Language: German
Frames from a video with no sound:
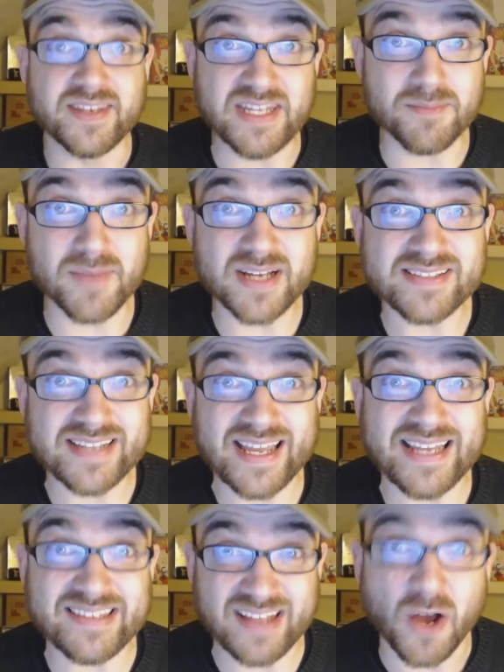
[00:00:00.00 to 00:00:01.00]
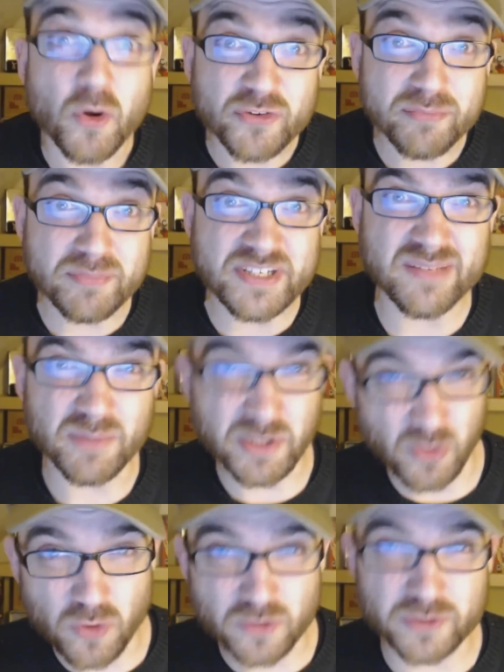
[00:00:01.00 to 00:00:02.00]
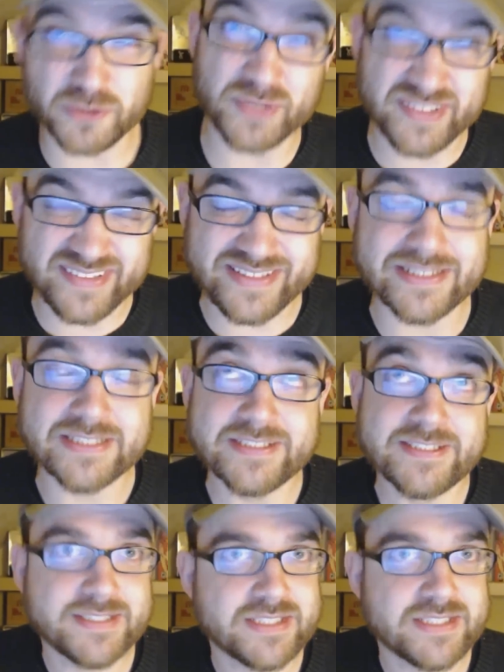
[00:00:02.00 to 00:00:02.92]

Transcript: Niemand rennt draußen mit einem Joghurt durch die...